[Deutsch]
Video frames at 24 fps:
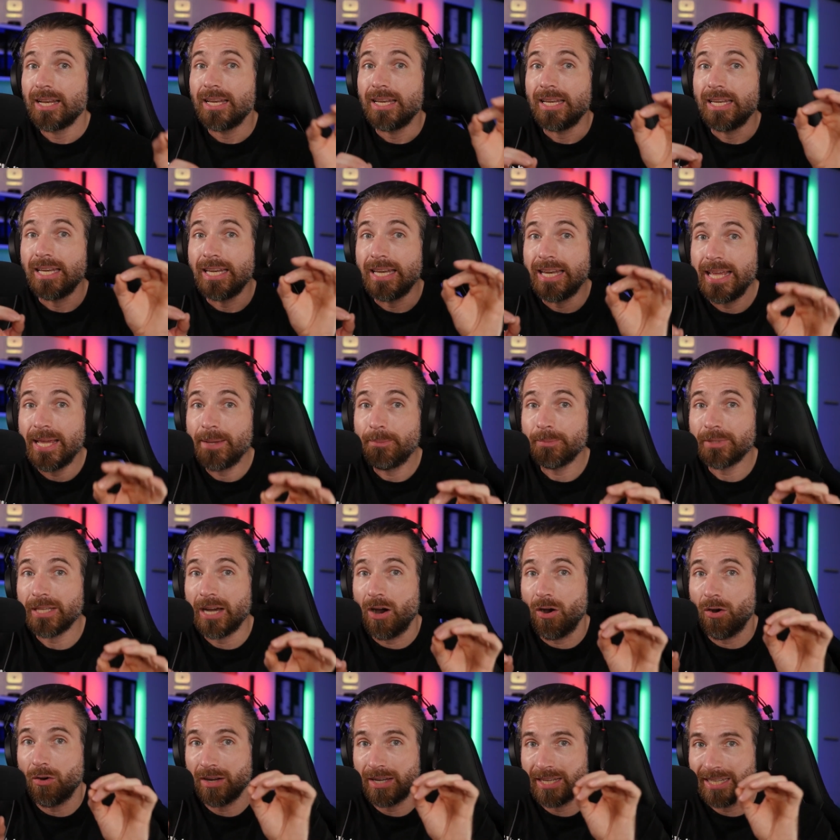lebt
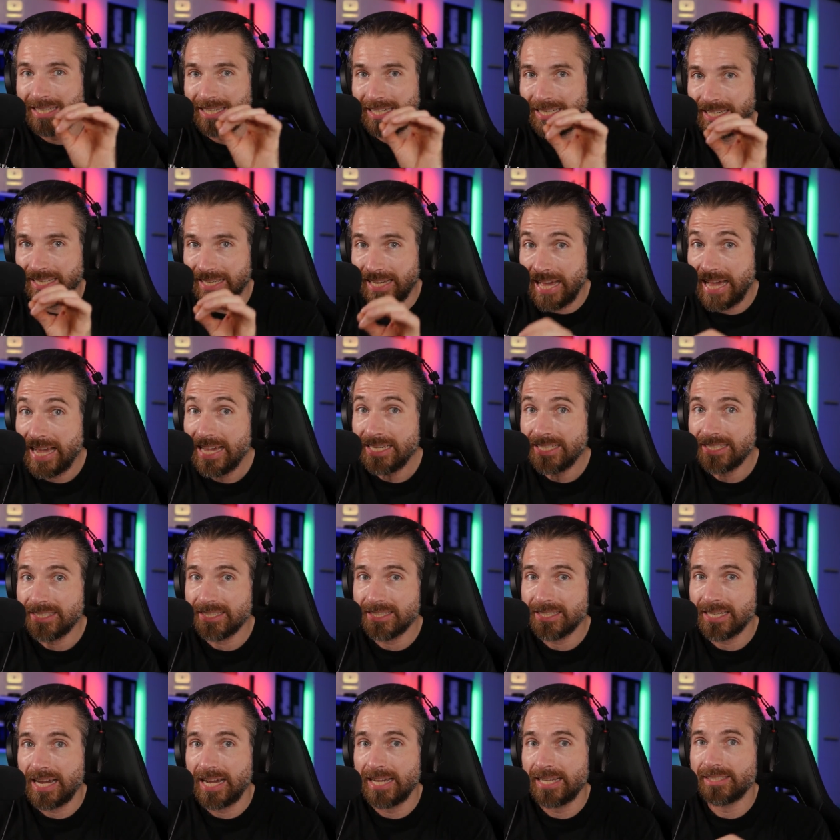auch
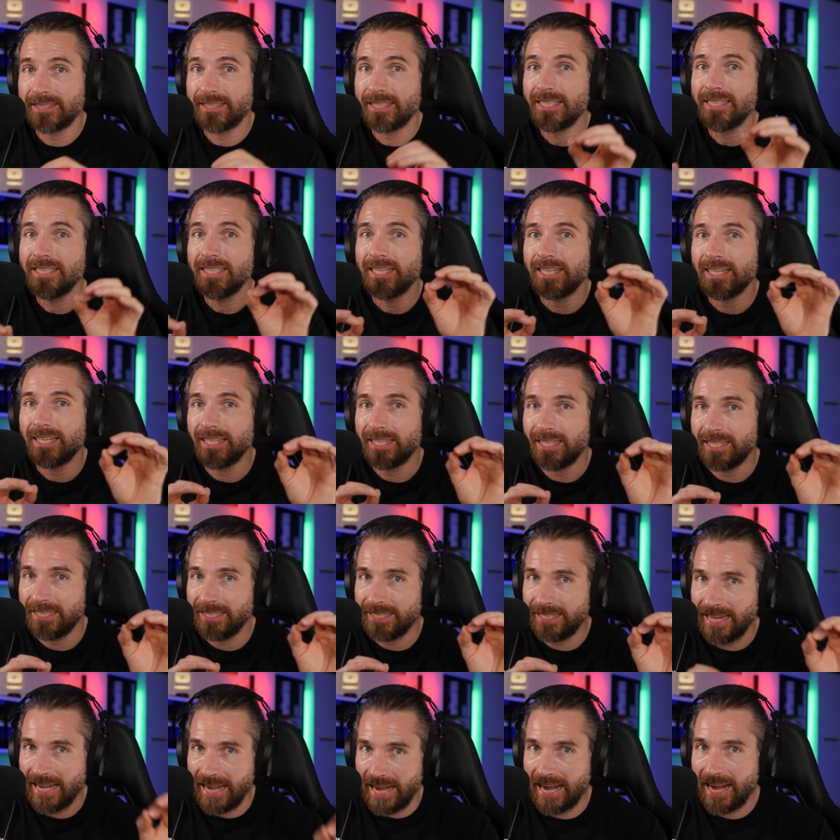gleichzeitig in
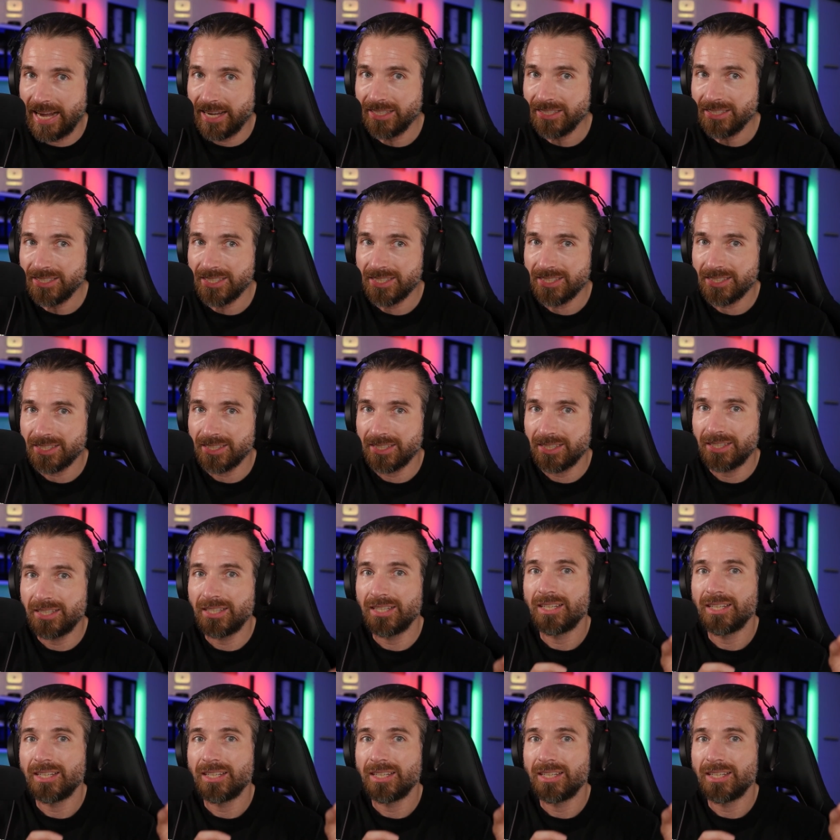der Angst,